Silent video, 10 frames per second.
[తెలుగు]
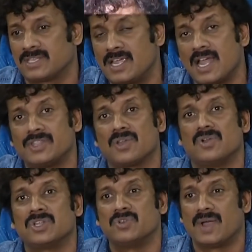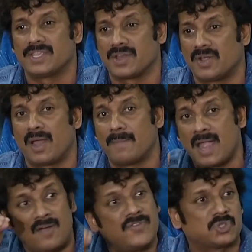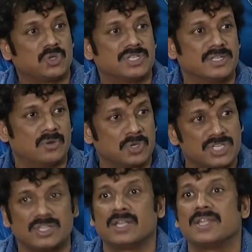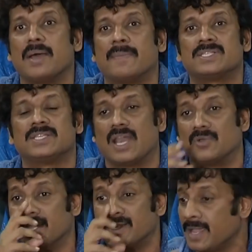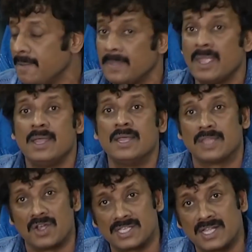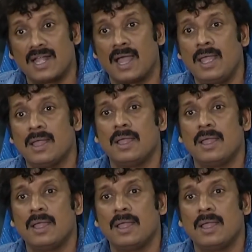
శ్రీకాంత్ అన్నాడు శివాజీ అన్నాడు అమ్మాయి ఆఫీస్కి వచ్చింది వచ్చిన తర్వాత నా పరిస్థితి ఇలా ఉందంటే తను నిజంగా